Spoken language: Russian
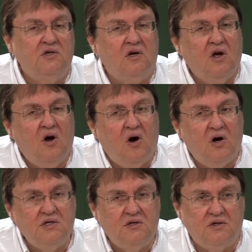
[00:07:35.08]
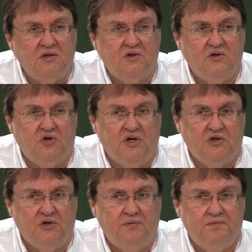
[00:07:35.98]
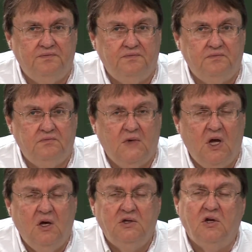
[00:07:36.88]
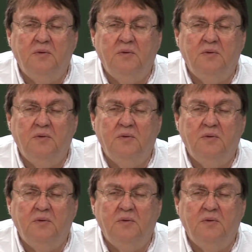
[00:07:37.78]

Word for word: А перед нами сейчас Библия — источник